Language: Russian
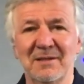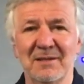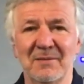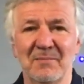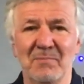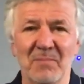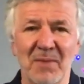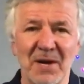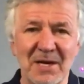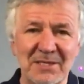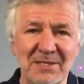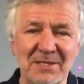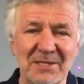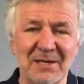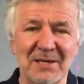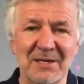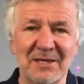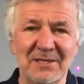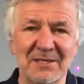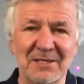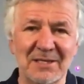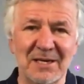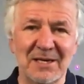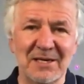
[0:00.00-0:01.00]

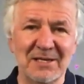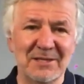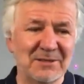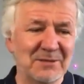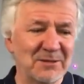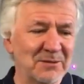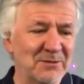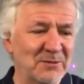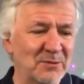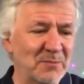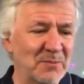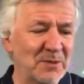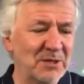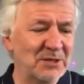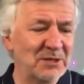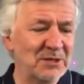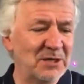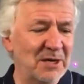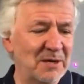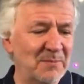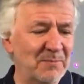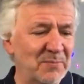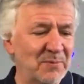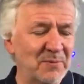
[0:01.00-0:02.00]
мастер-лицензию
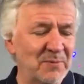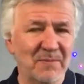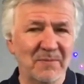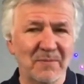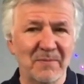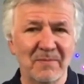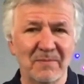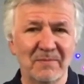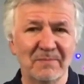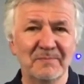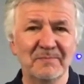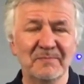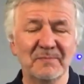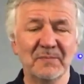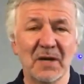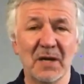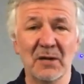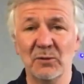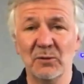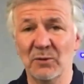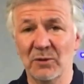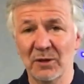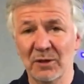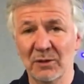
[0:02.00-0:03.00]
Superjump,
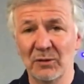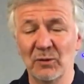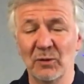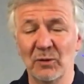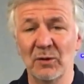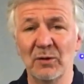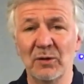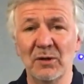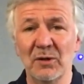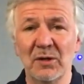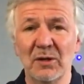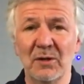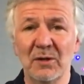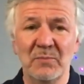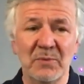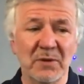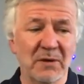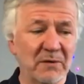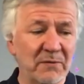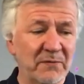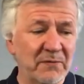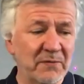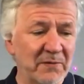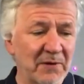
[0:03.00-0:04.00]
которая до
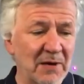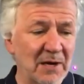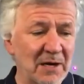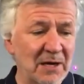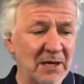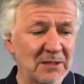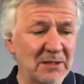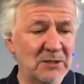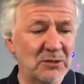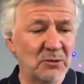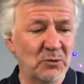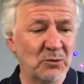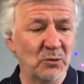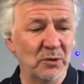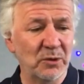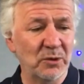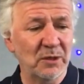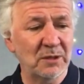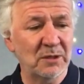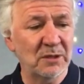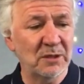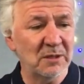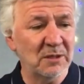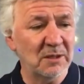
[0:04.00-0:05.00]
1 февраля
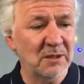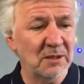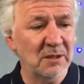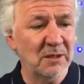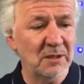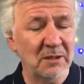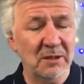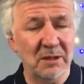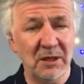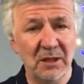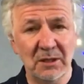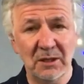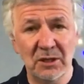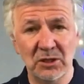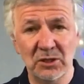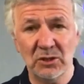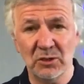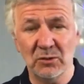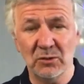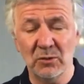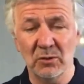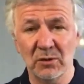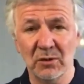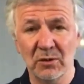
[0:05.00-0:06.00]
стоит э,
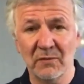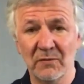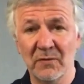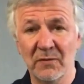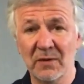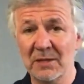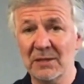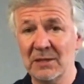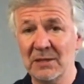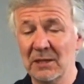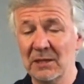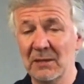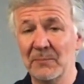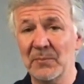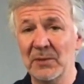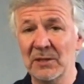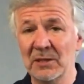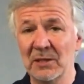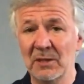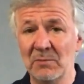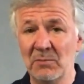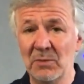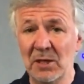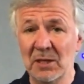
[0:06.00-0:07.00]
3000 долларов, хотя до
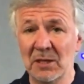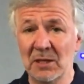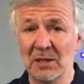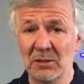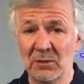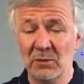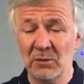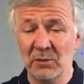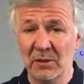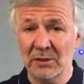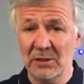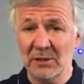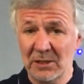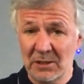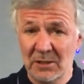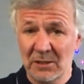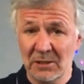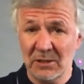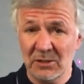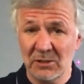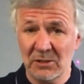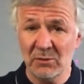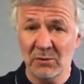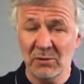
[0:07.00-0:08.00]
пандемии она стоила
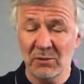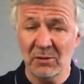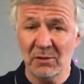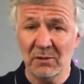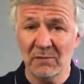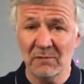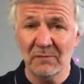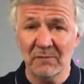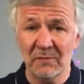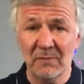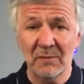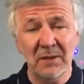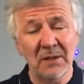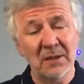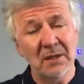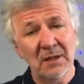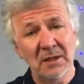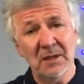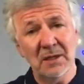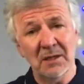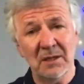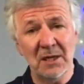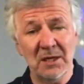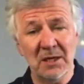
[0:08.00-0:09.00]
10 тысяч долларов,
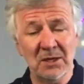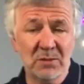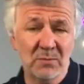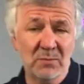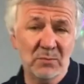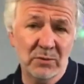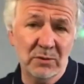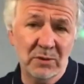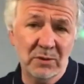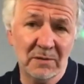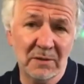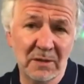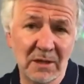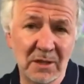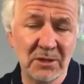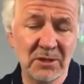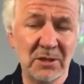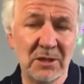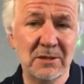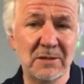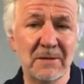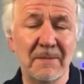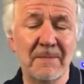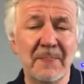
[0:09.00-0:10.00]
и дальше будет
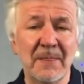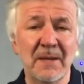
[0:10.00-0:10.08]
дорожать.